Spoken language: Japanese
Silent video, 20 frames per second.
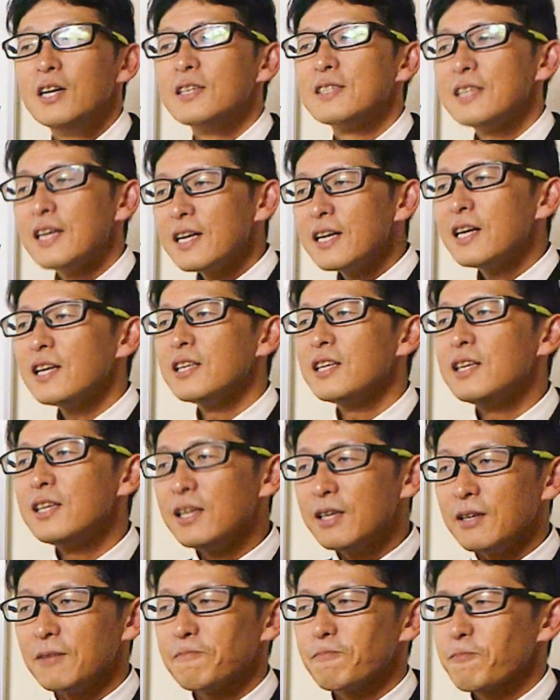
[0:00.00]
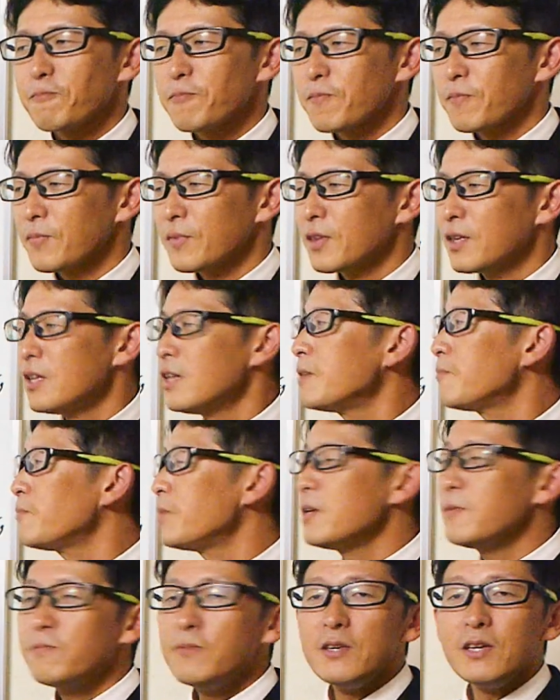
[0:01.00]
さらに
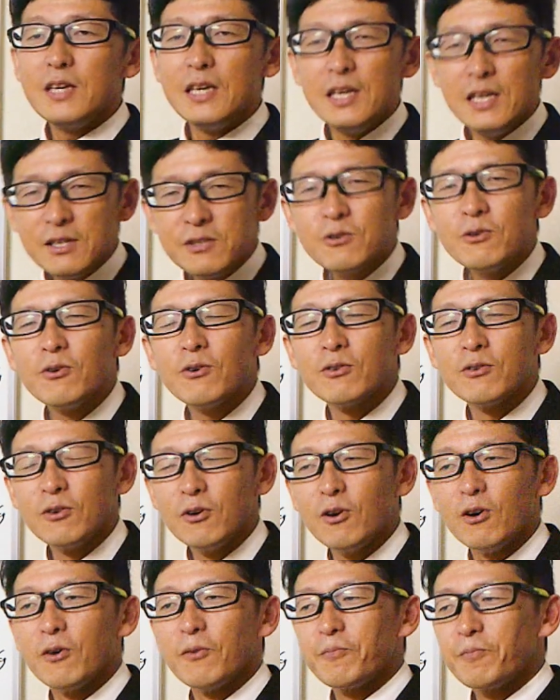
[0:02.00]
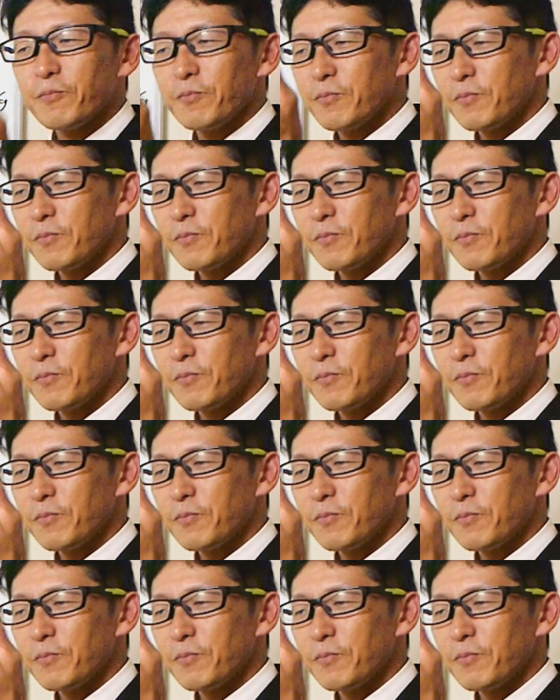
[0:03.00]
TPP 以上の